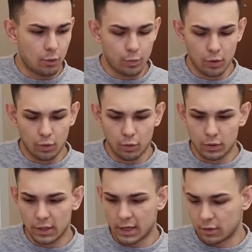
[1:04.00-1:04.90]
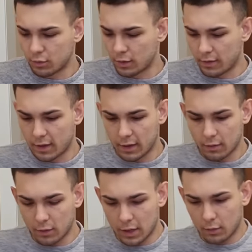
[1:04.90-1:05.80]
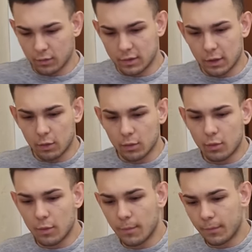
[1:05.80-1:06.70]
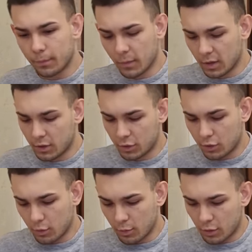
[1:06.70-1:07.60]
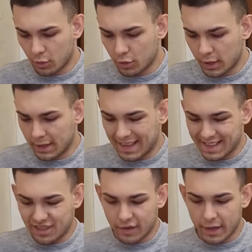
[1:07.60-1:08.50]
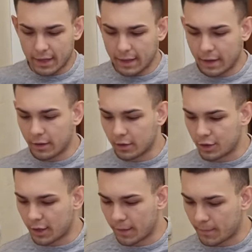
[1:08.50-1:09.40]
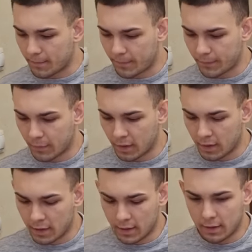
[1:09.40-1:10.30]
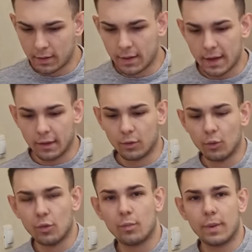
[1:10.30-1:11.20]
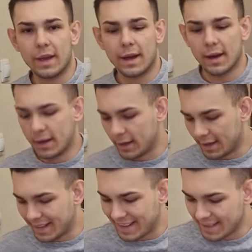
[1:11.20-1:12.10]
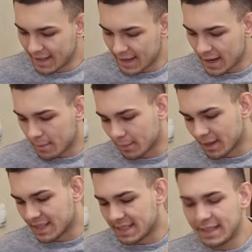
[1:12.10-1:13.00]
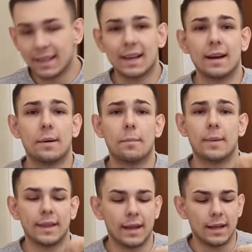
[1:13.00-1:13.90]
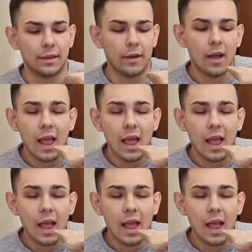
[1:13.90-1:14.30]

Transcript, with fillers: уберу сразу, наверное, вот так вот в сторонку, чтобы кушать над своей тарелочкой. Так, ну, поехали. Глинка, пластинка, монолит.